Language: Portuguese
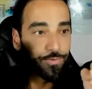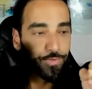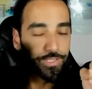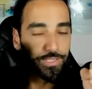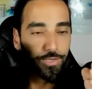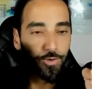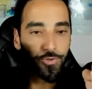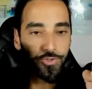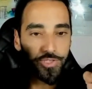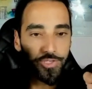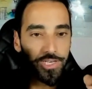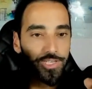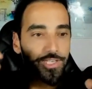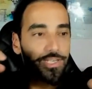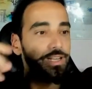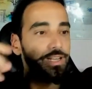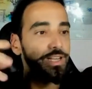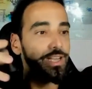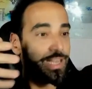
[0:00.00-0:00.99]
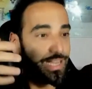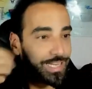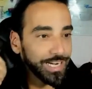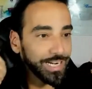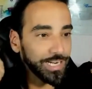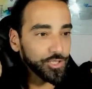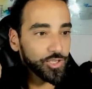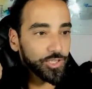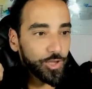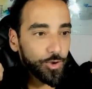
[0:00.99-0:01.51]
a vida, ou seja,
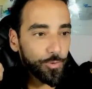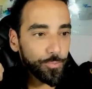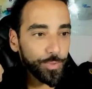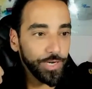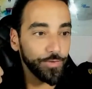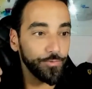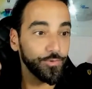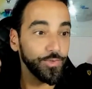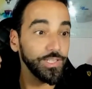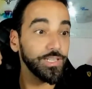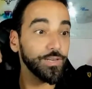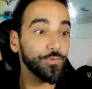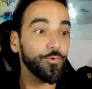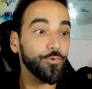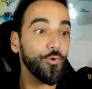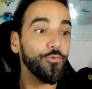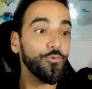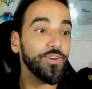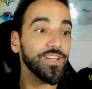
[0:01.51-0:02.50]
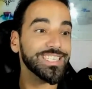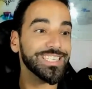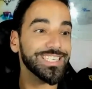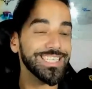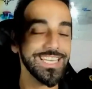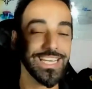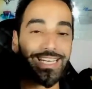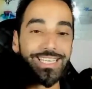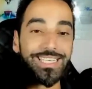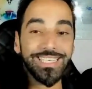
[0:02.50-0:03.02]
gratidão pela vida, vou
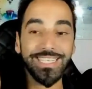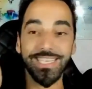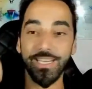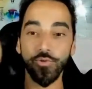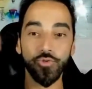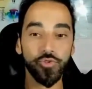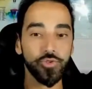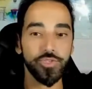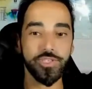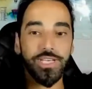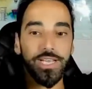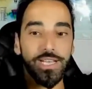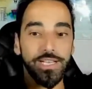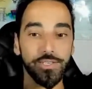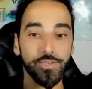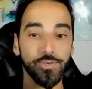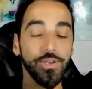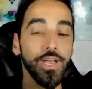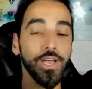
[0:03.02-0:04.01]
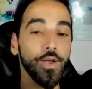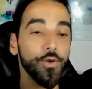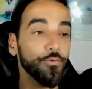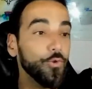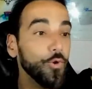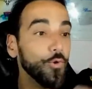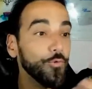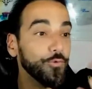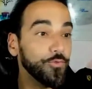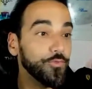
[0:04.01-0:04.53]
fazer ser um sucesso,
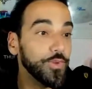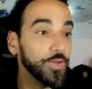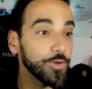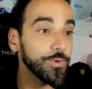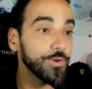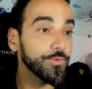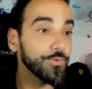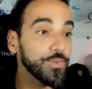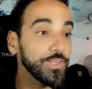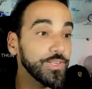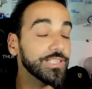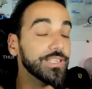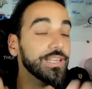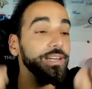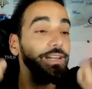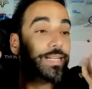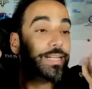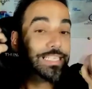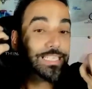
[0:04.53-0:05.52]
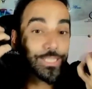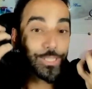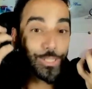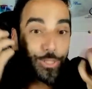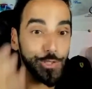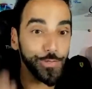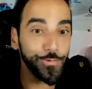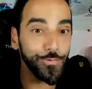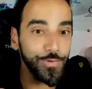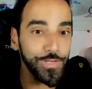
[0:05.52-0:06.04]
vou viver uma vida
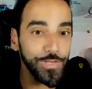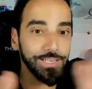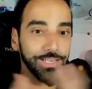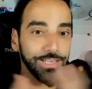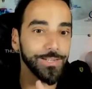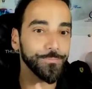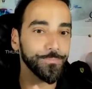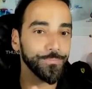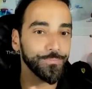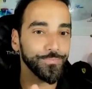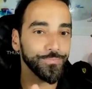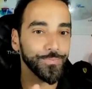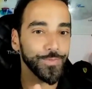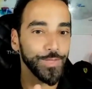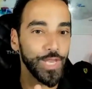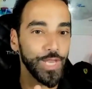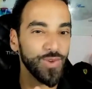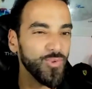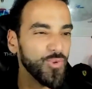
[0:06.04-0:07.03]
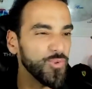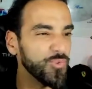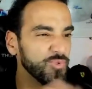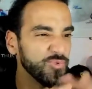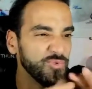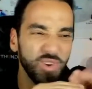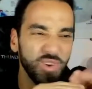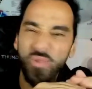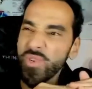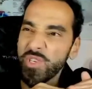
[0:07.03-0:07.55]
divina, eu vou
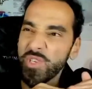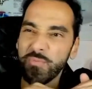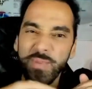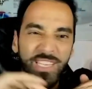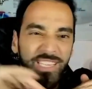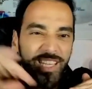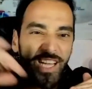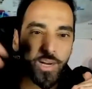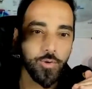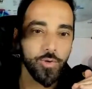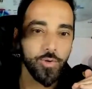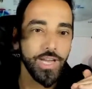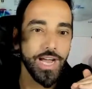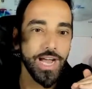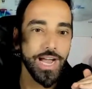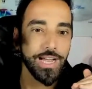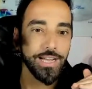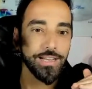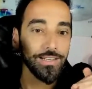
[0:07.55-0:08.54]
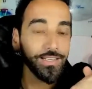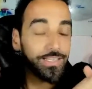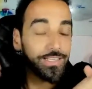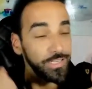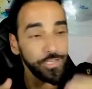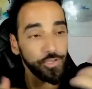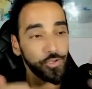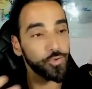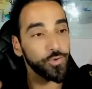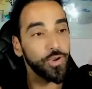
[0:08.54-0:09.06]
viver o espetacular.
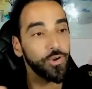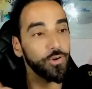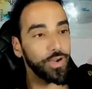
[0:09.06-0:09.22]
Isso é